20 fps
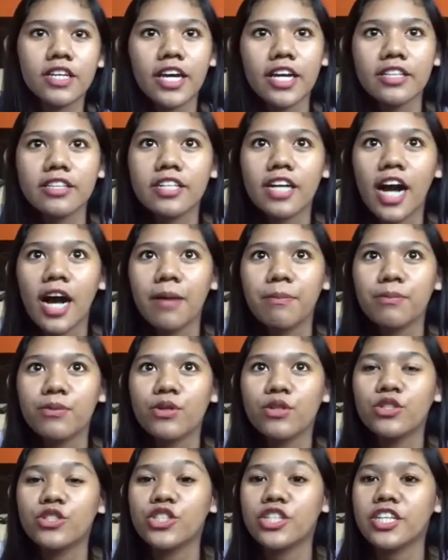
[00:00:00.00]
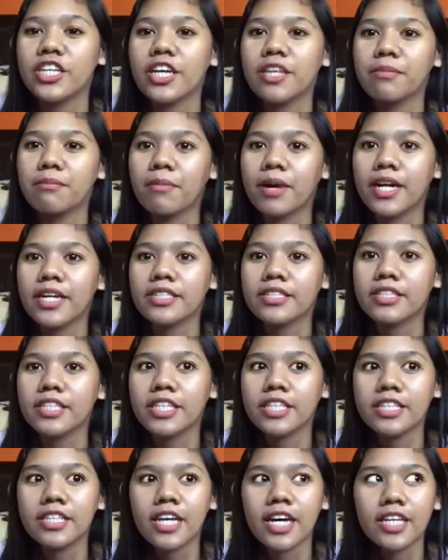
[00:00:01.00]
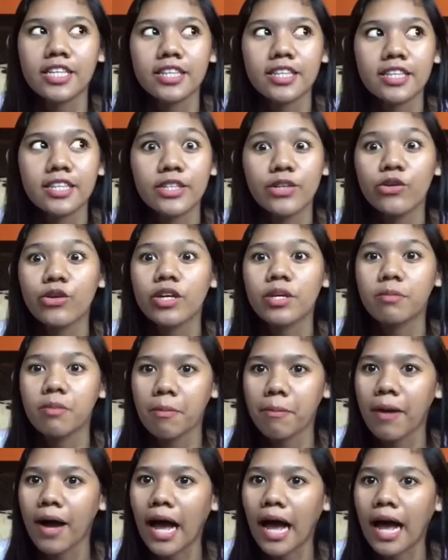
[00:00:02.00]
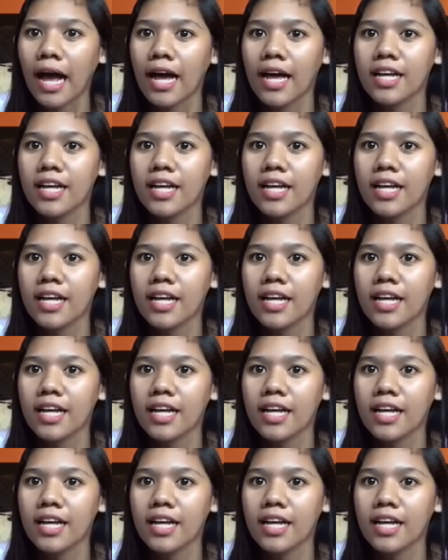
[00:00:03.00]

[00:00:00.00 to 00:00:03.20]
Kate Couple, Gian Martin, at yung iba pa.